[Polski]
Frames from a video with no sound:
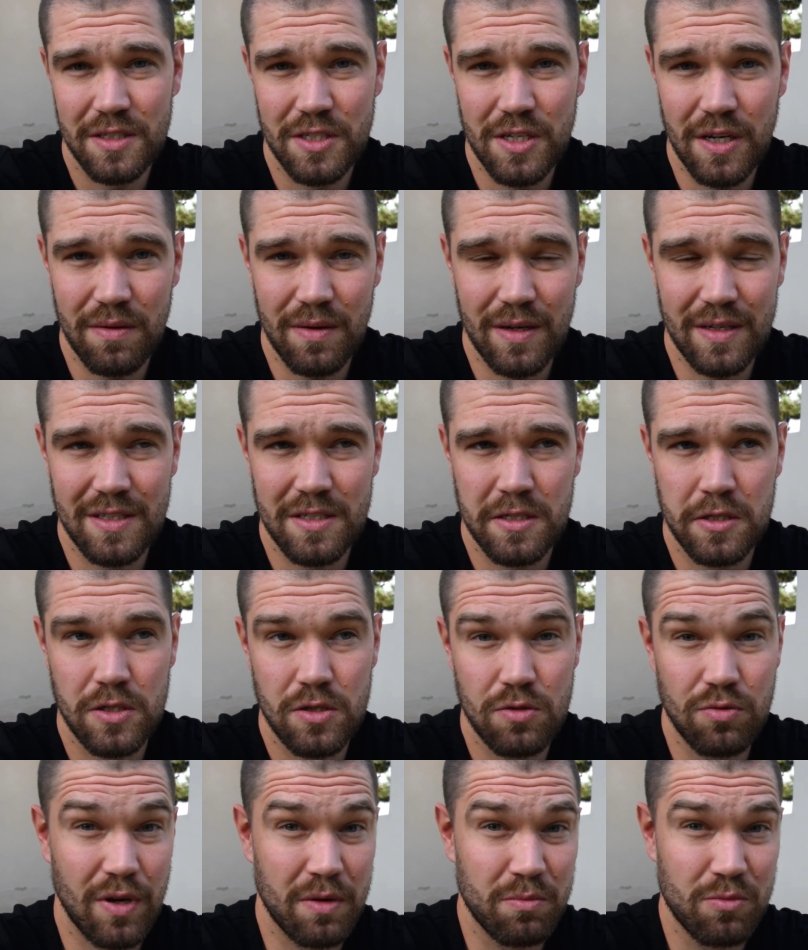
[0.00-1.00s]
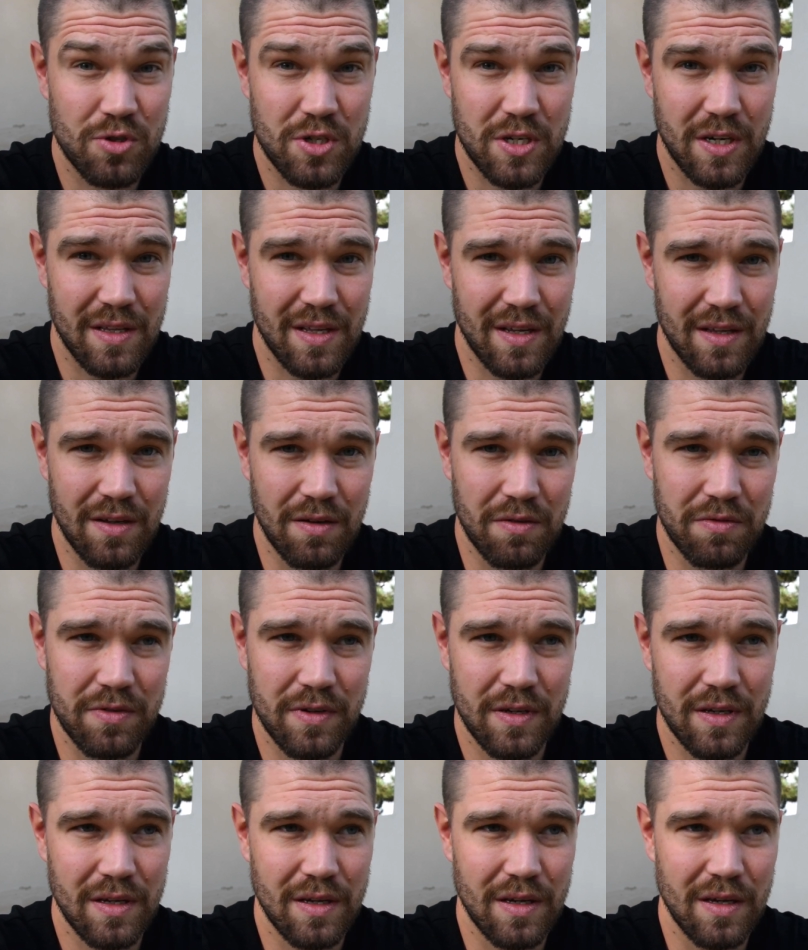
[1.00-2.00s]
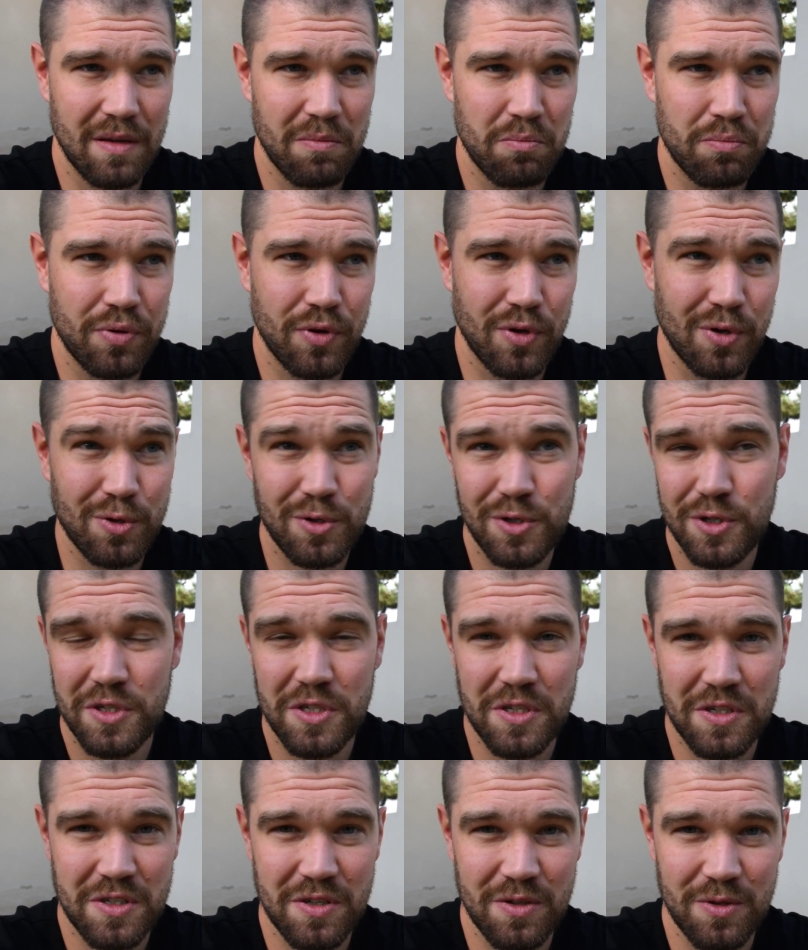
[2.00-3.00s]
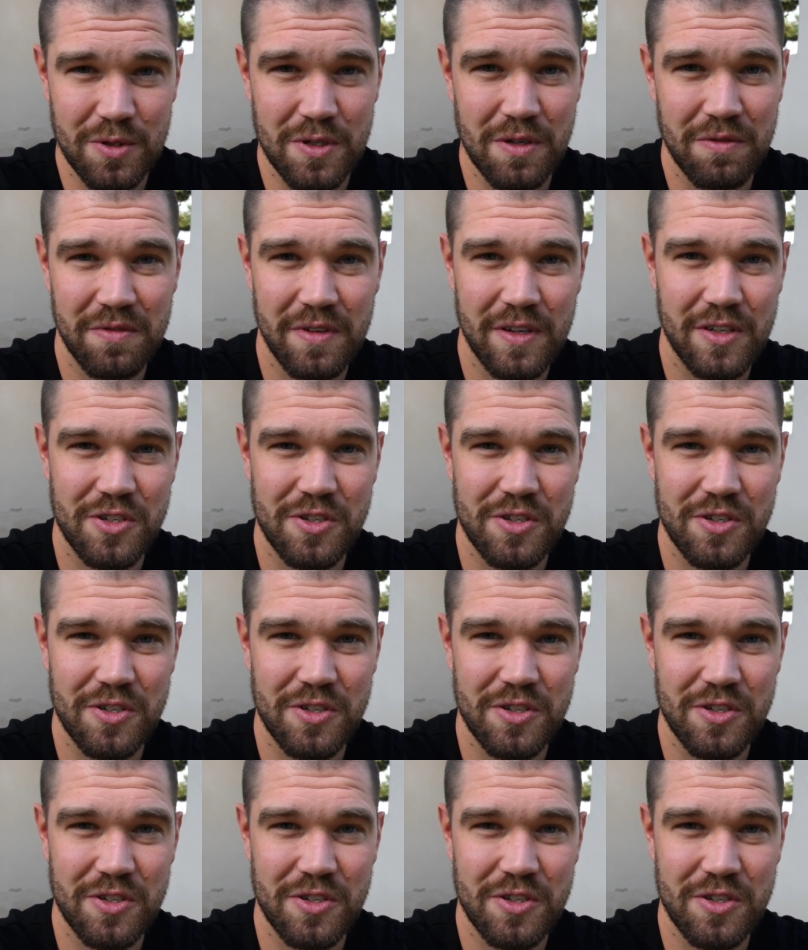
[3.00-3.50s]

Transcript: działać złemu szatanowi i bruździć ludziom w ich